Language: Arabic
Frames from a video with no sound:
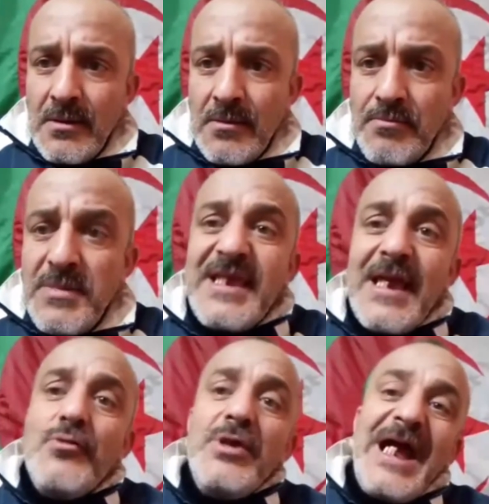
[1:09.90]
مي
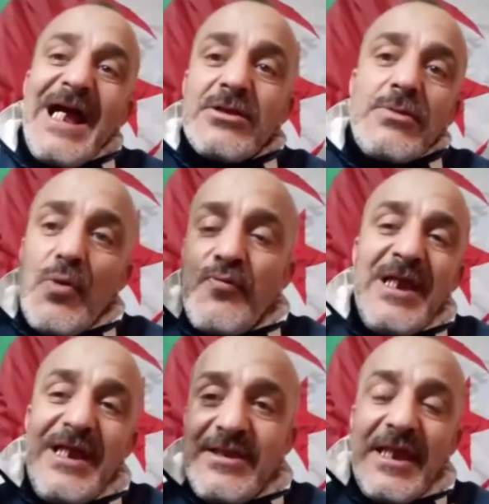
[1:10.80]
كانوا يحطموا في
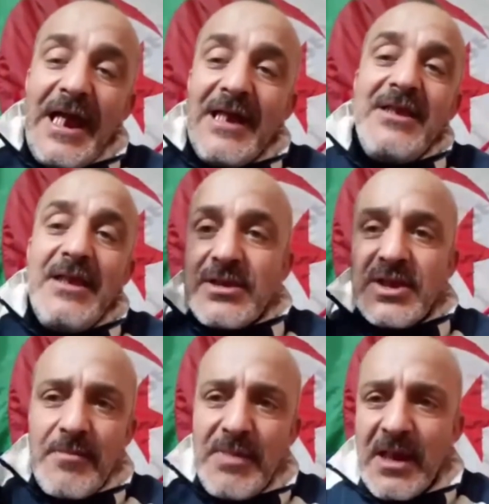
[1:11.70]
الاتحاديه
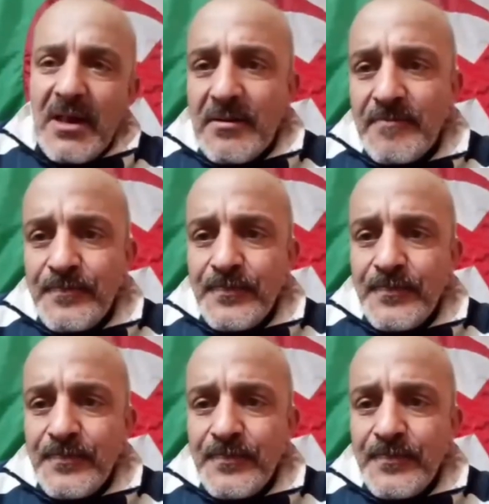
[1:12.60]
السابقه